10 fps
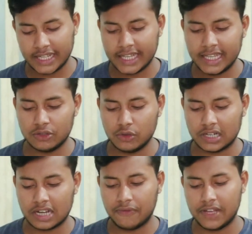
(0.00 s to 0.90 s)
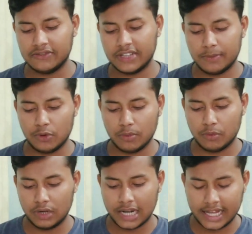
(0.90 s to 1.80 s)
हैं एक जो उनका फैंस है वो
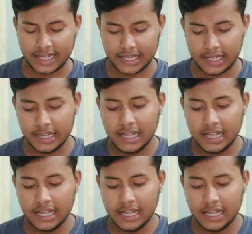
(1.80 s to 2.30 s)
बोला है कि